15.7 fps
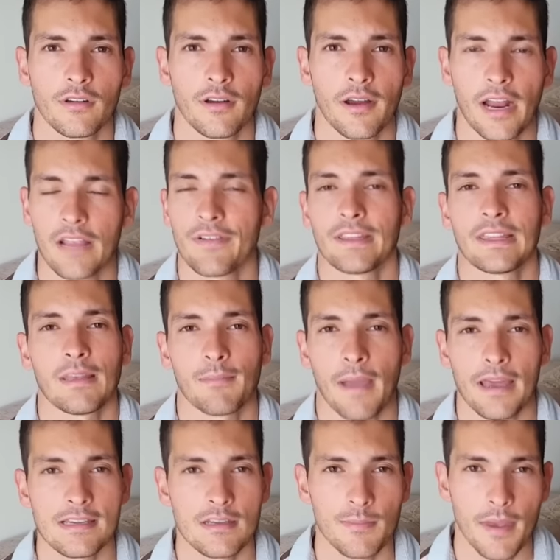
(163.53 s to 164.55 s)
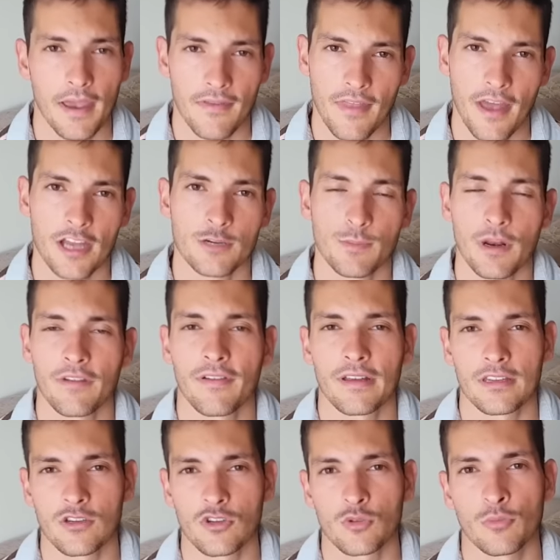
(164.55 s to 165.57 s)
Ela vai ter mais liberdade para
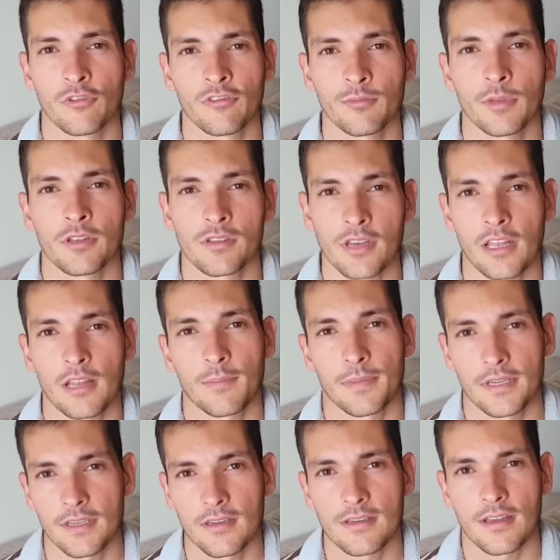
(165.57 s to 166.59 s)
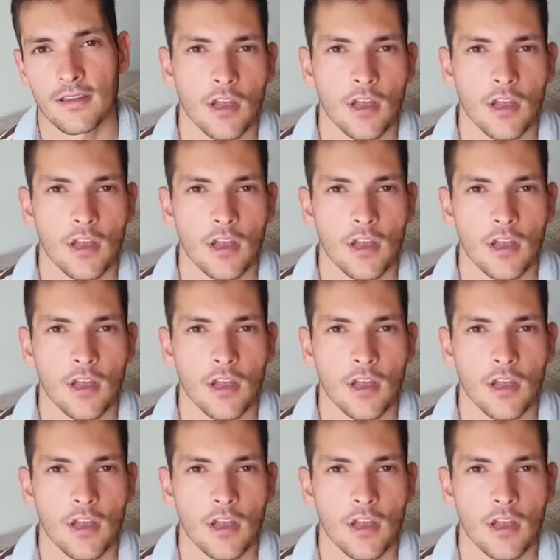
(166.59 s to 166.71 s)
fazer os movimentos que ela precisar.